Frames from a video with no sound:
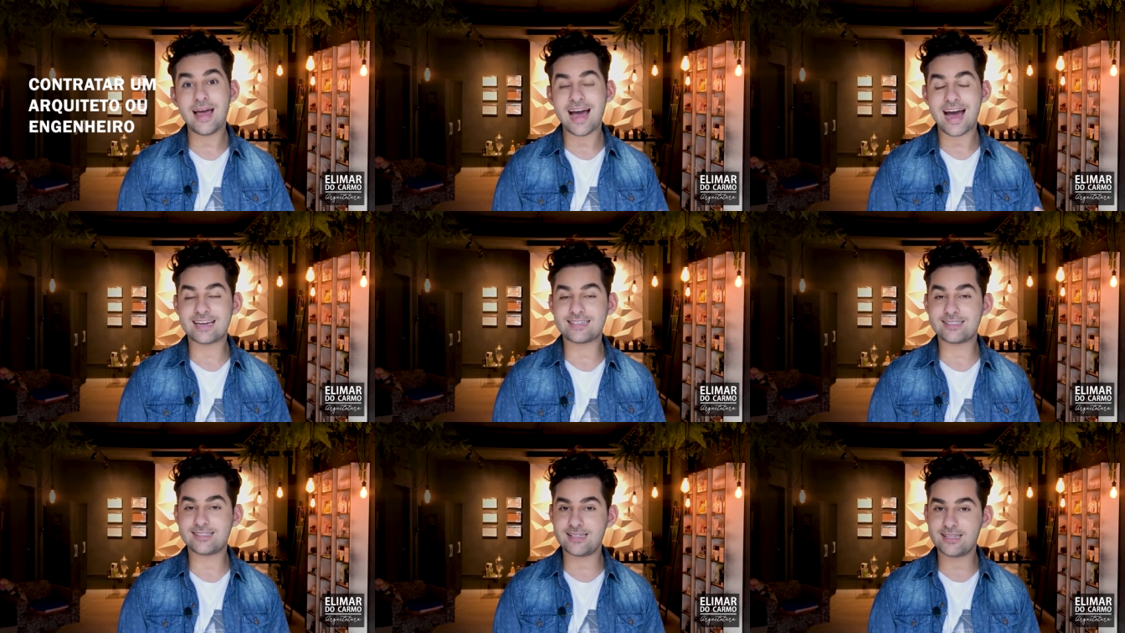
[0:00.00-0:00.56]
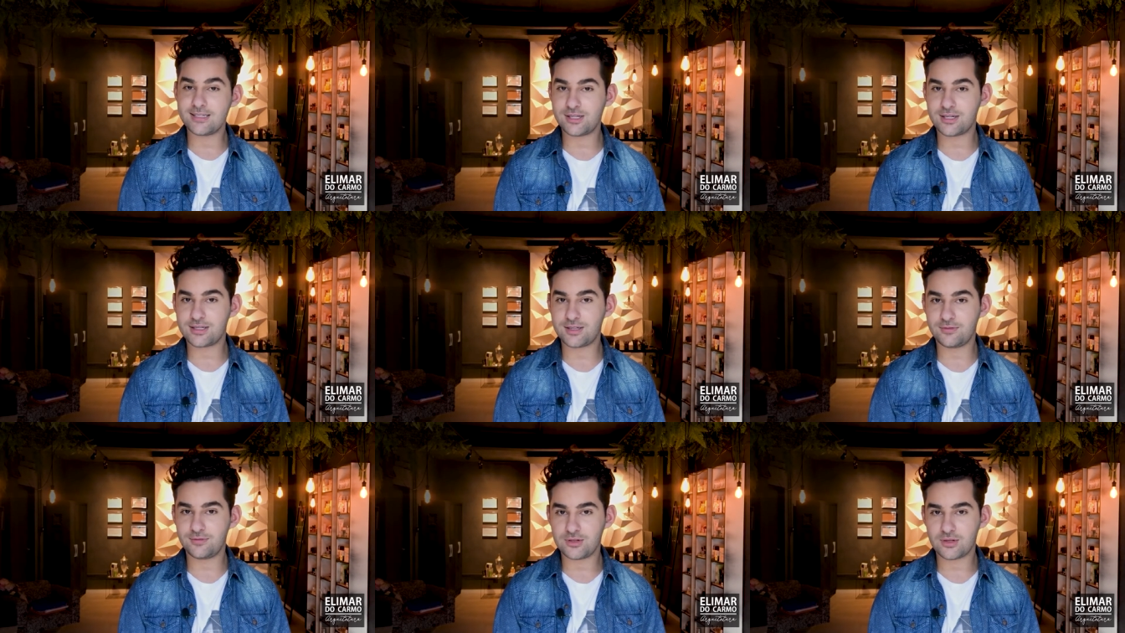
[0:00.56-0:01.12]
assiste
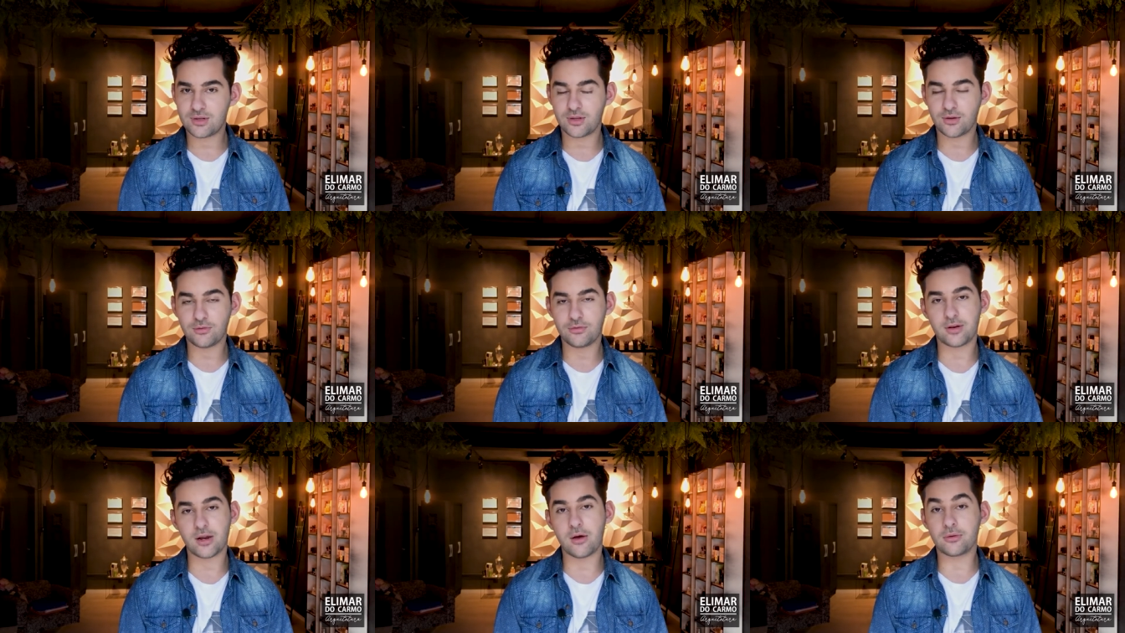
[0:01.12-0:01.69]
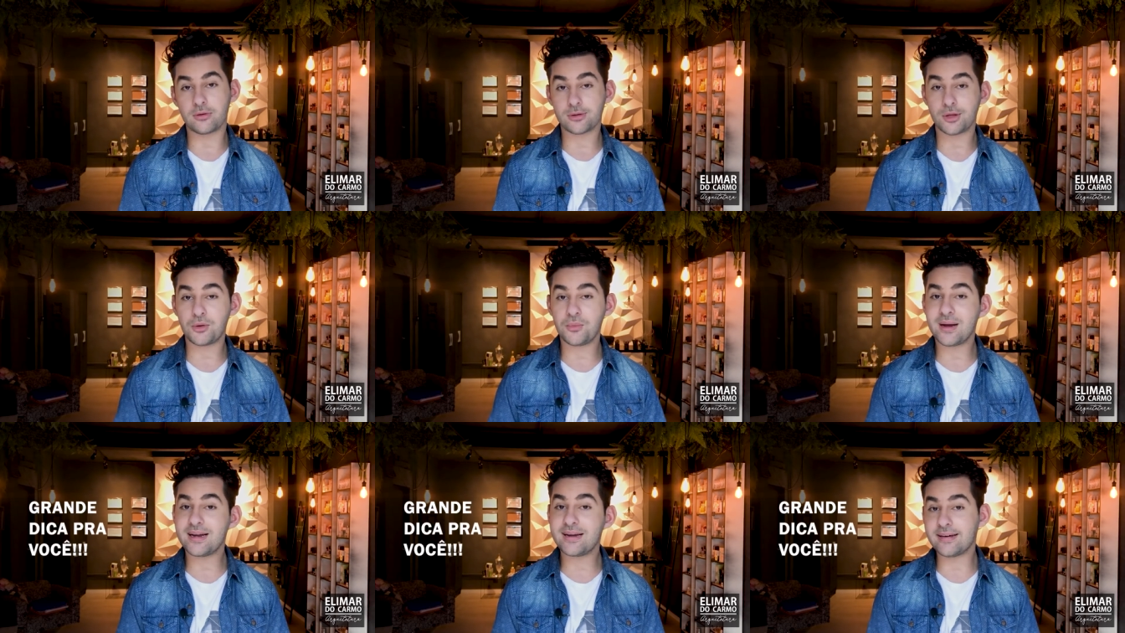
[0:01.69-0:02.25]
esse vídeo até o final que eu tenho
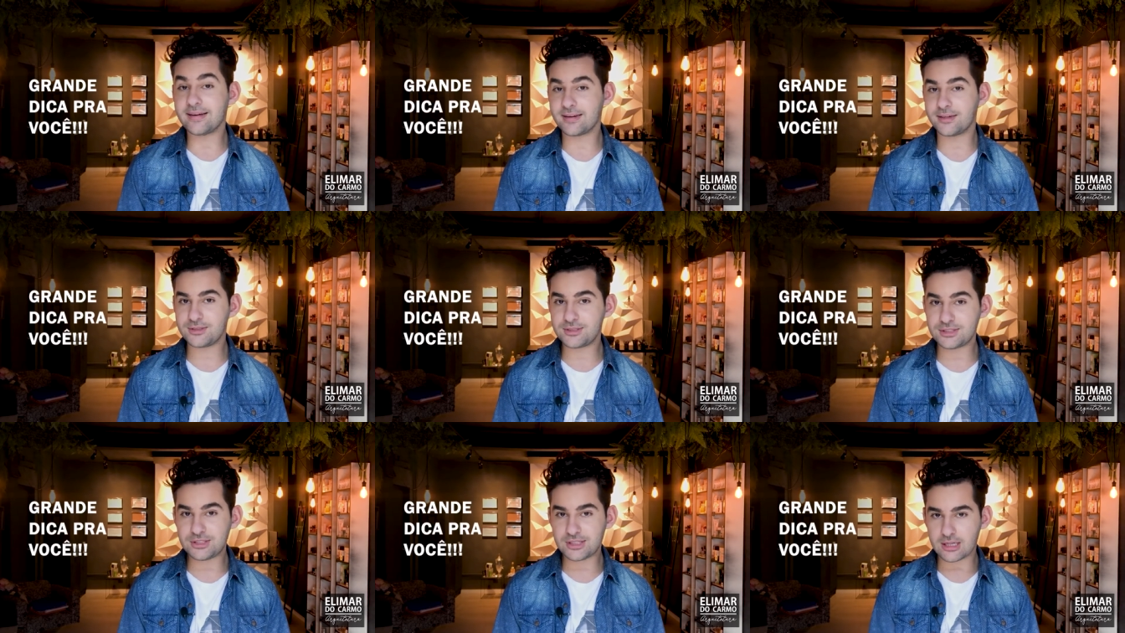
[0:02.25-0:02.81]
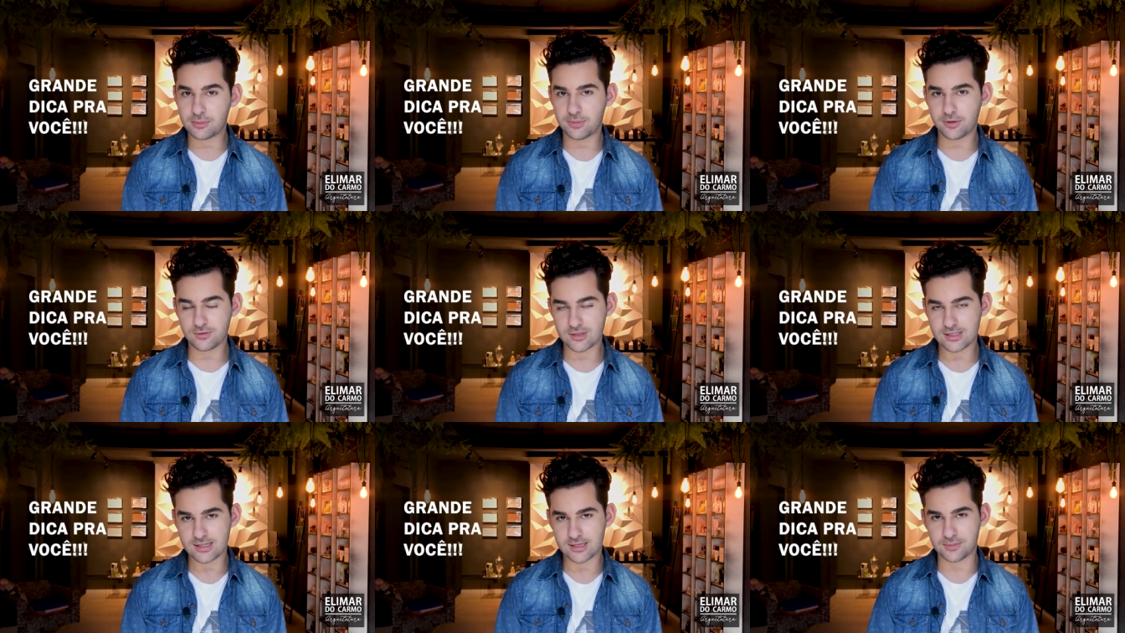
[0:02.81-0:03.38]
uma grande dica para
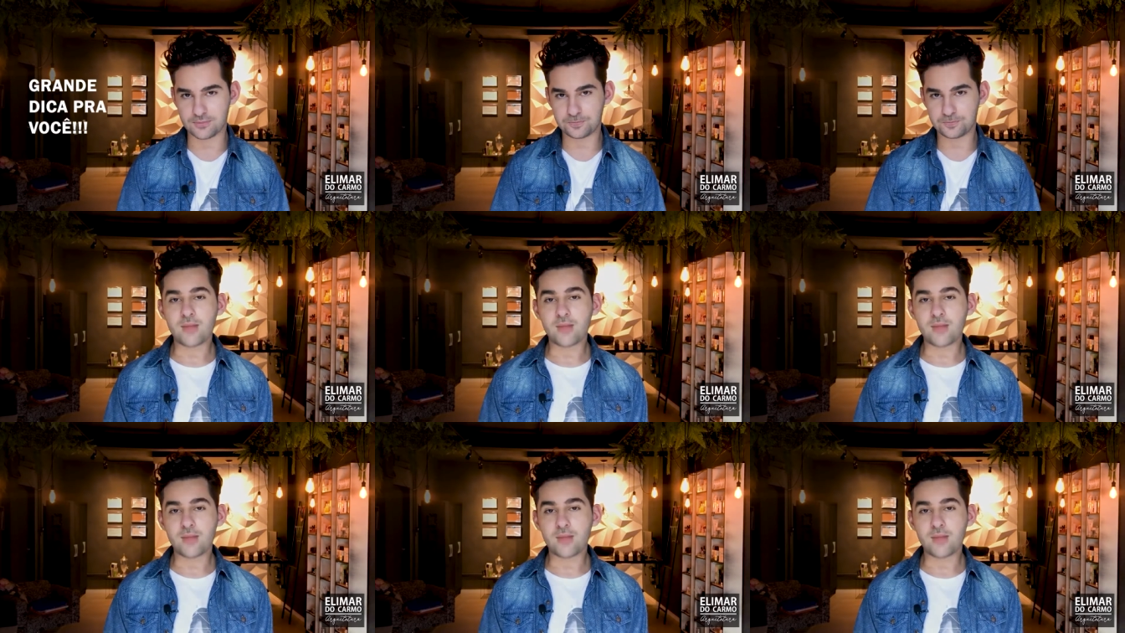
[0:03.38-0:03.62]
você.